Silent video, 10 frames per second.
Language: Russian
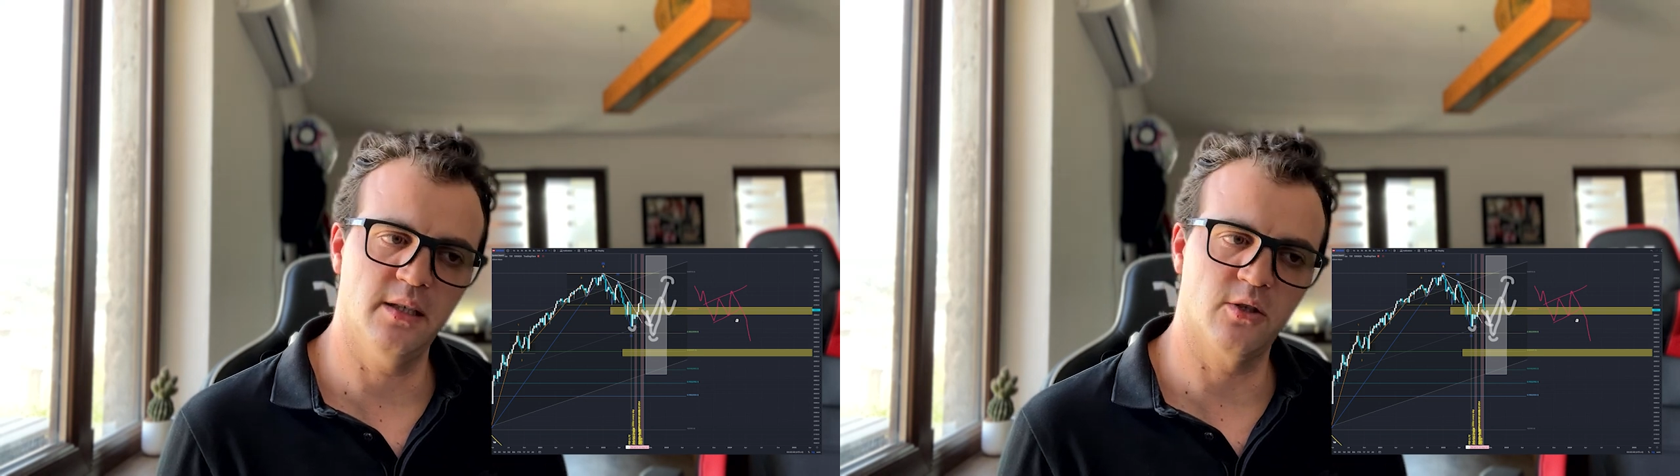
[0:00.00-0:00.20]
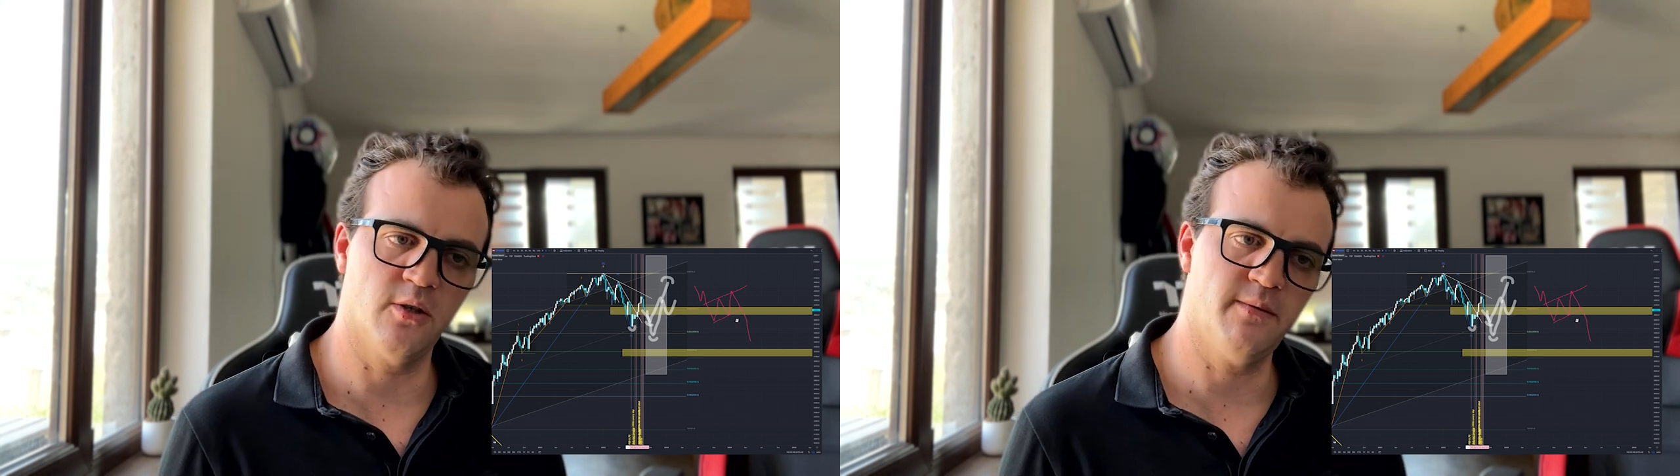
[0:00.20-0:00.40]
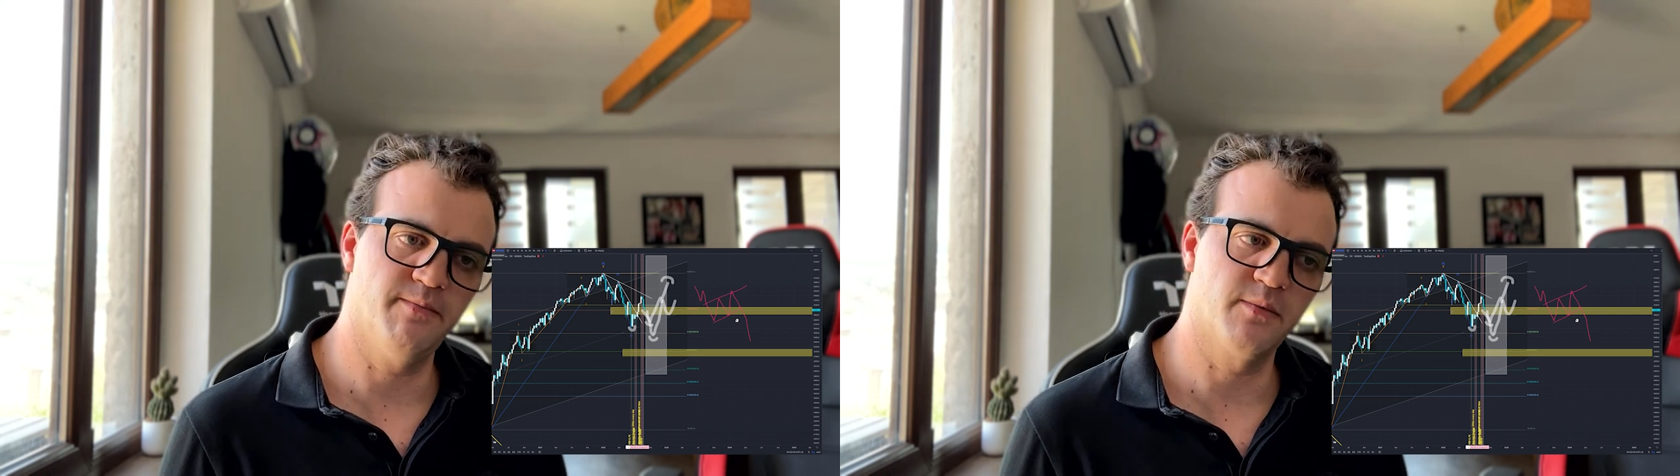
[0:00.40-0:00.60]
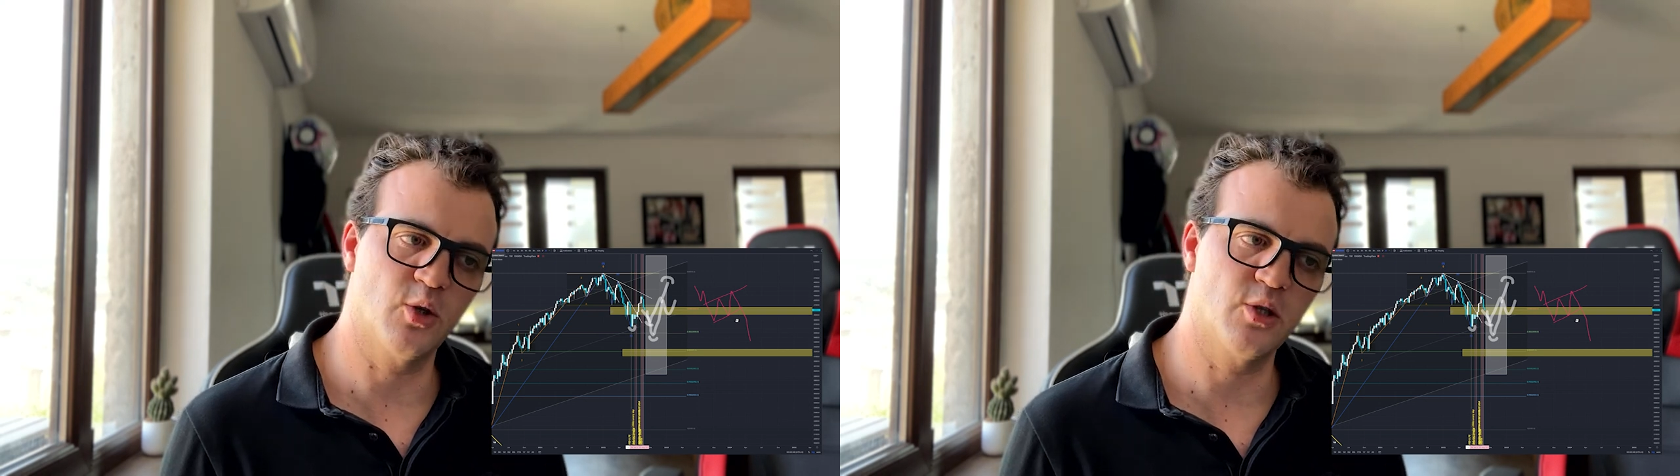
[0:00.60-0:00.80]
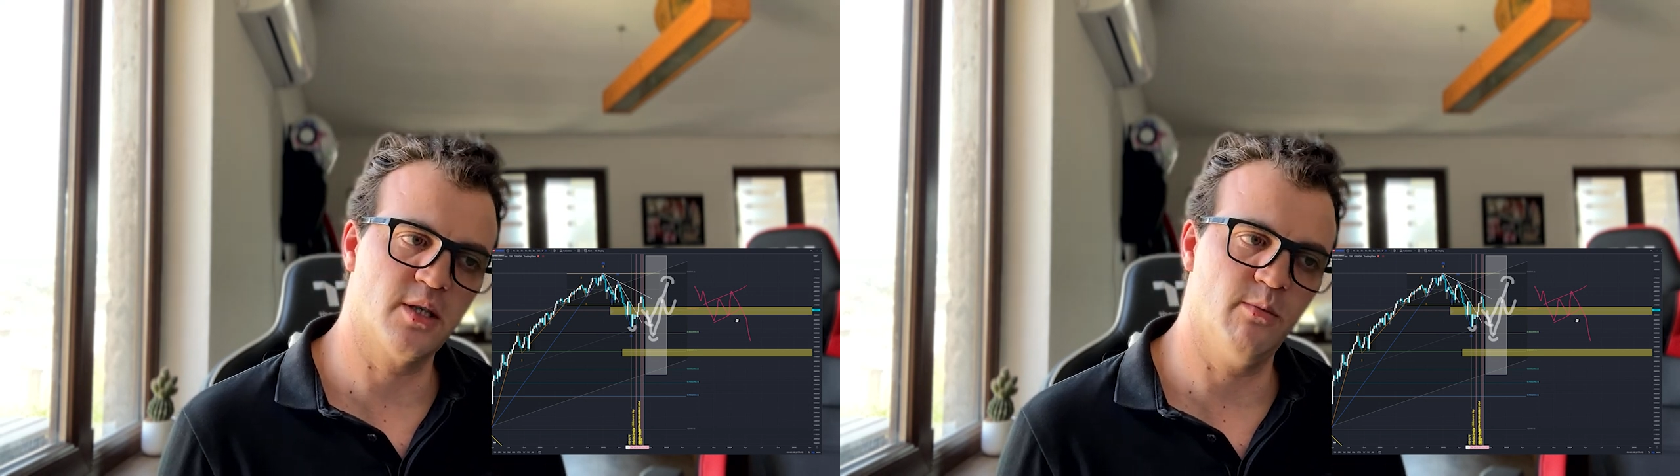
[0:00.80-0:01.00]
то то же
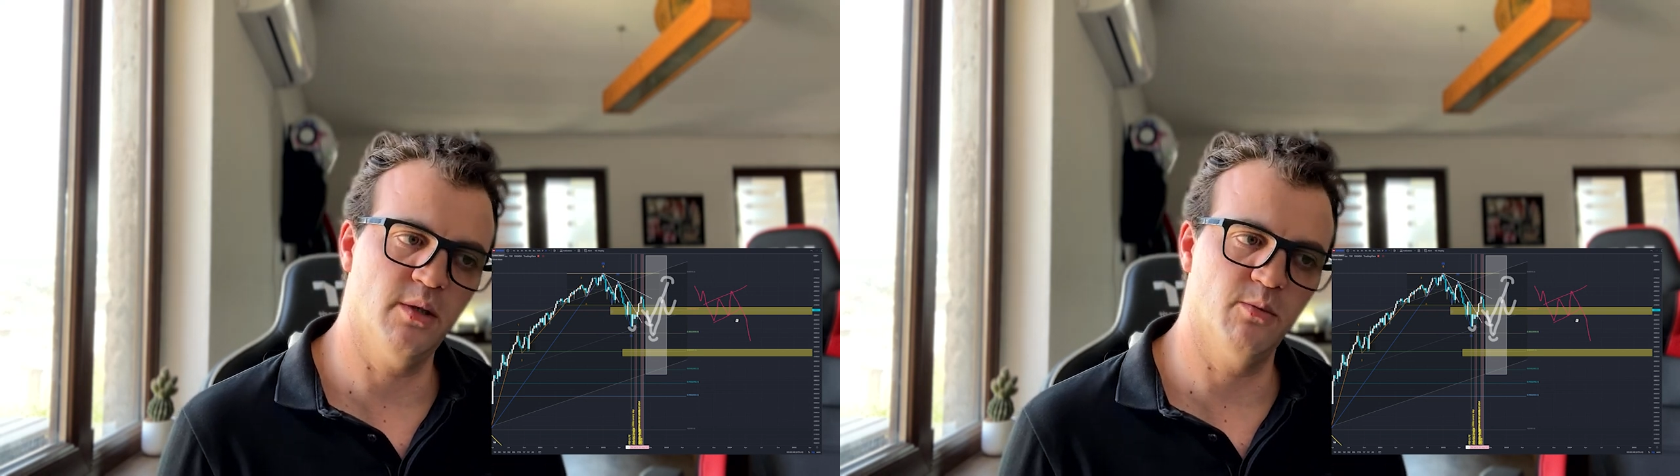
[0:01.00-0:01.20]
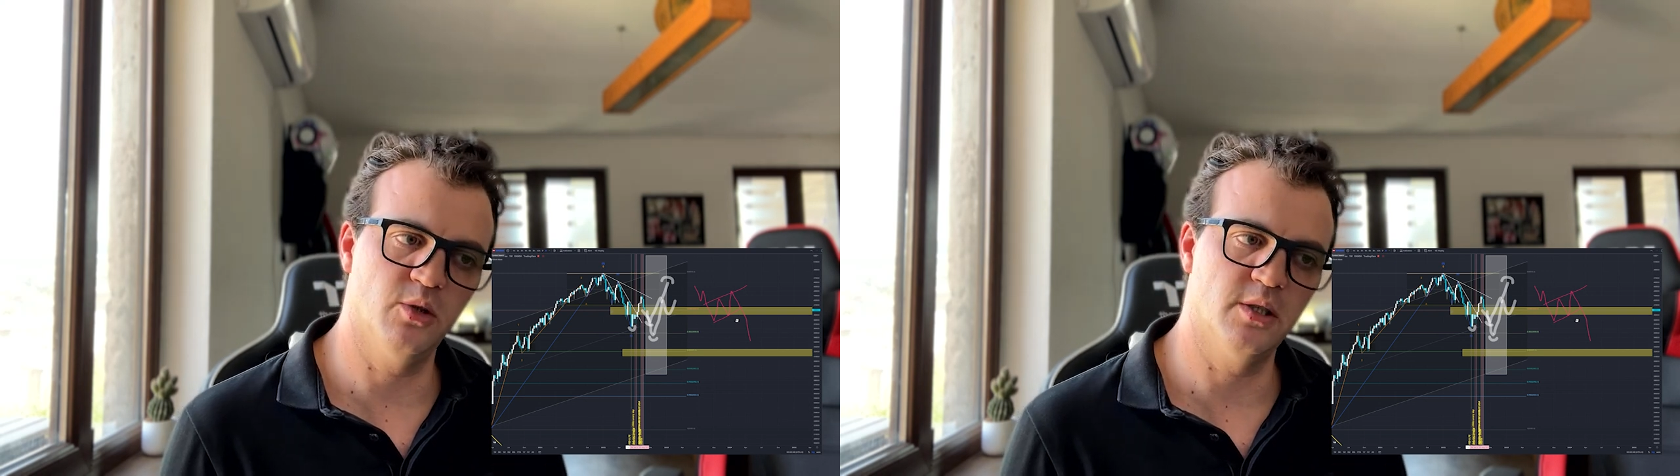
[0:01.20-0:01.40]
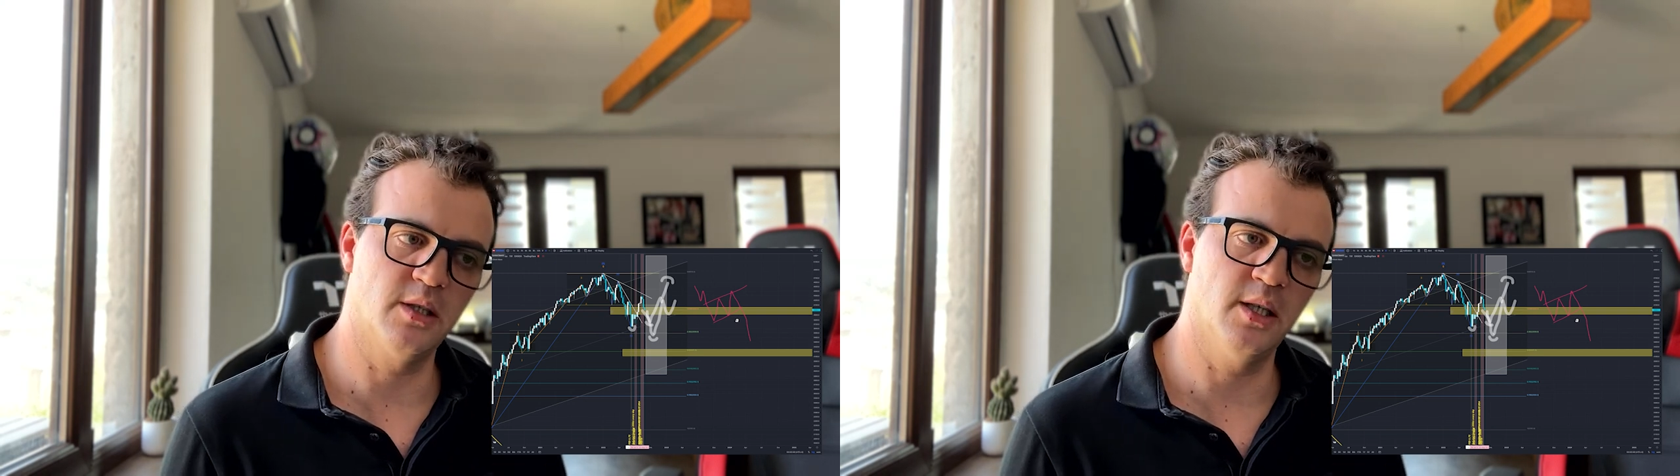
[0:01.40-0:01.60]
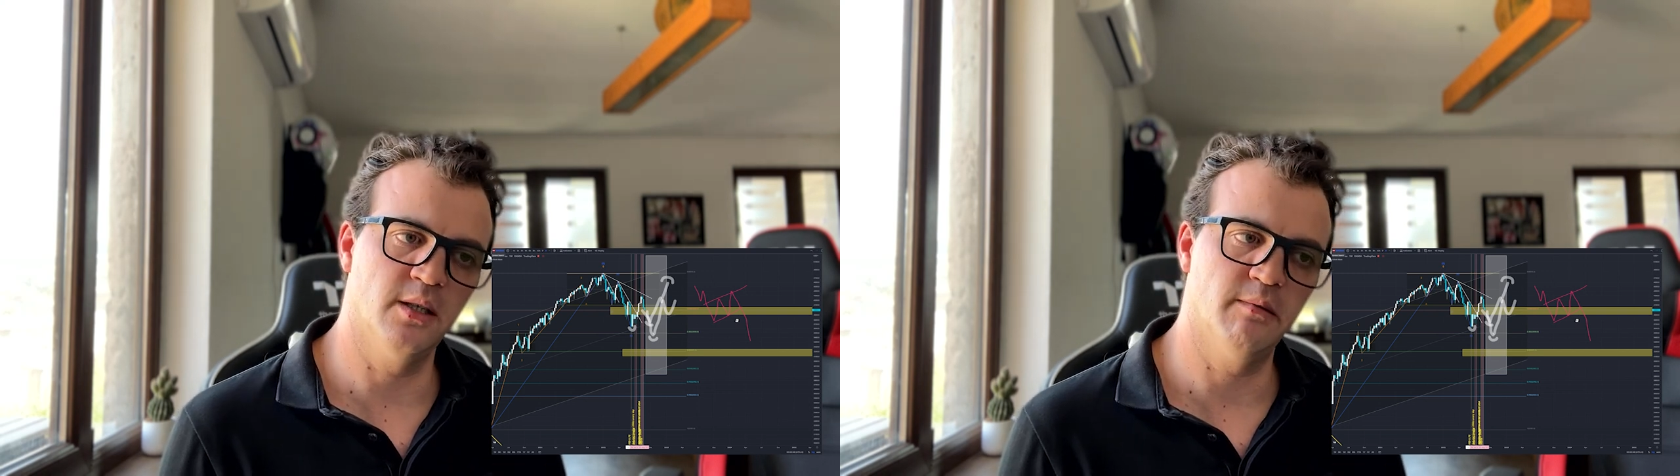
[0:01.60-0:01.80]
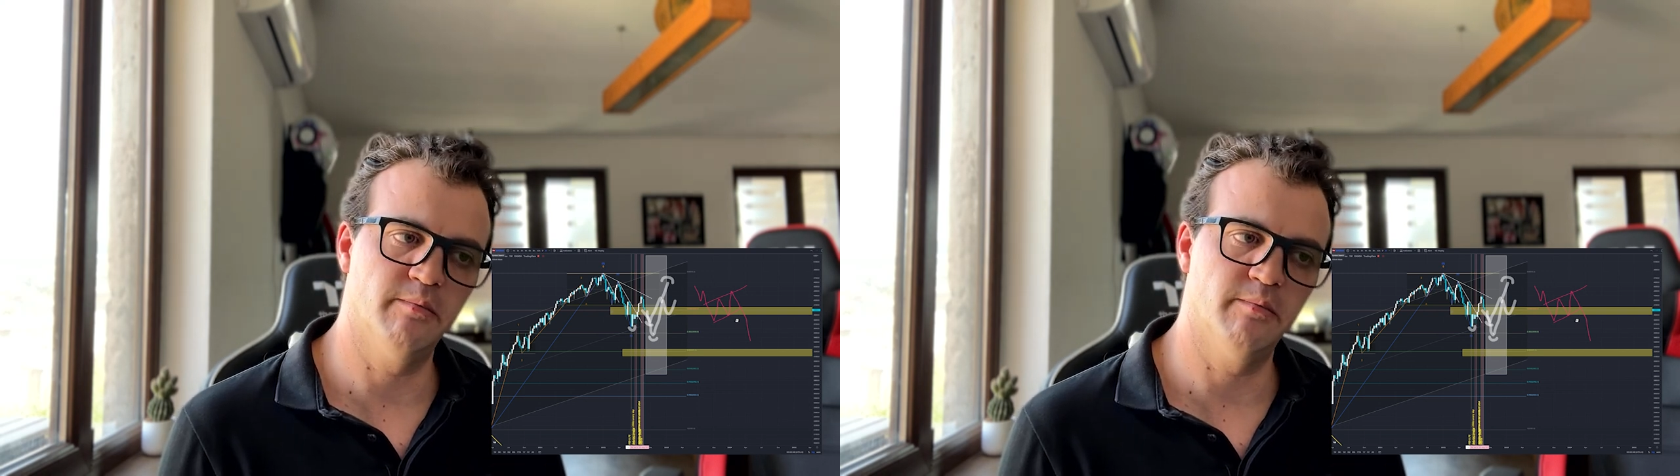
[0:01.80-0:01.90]
самое будет и